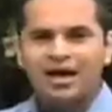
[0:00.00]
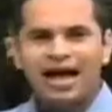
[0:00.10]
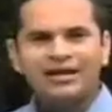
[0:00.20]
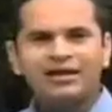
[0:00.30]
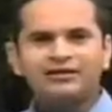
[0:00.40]

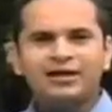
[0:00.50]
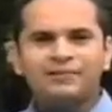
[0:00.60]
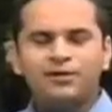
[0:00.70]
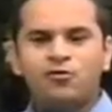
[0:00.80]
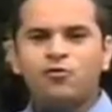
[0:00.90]
Além da
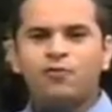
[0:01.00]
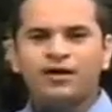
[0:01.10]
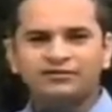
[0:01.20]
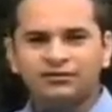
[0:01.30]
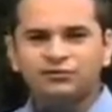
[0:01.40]

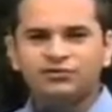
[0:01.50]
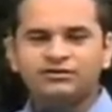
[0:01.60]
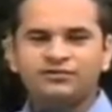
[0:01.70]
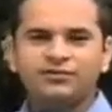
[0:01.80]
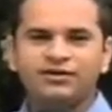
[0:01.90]
preocupação
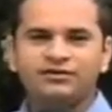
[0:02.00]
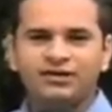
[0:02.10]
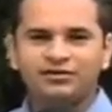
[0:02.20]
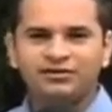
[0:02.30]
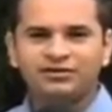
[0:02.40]
dos
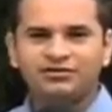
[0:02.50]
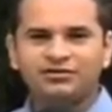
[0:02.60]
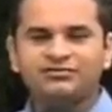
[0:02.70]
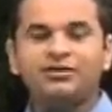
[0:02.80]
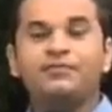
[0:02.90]

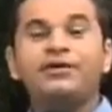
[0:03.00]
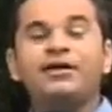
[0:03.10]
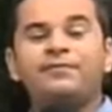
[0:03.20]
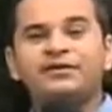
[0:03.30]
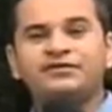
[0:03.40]
ambientalistas, também
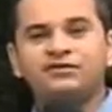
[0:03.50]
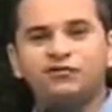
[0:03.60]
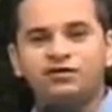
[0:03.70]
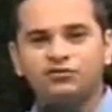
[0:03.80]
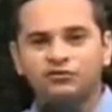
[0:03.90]
é
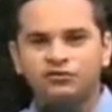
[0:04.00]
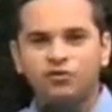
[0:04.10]
preciso ações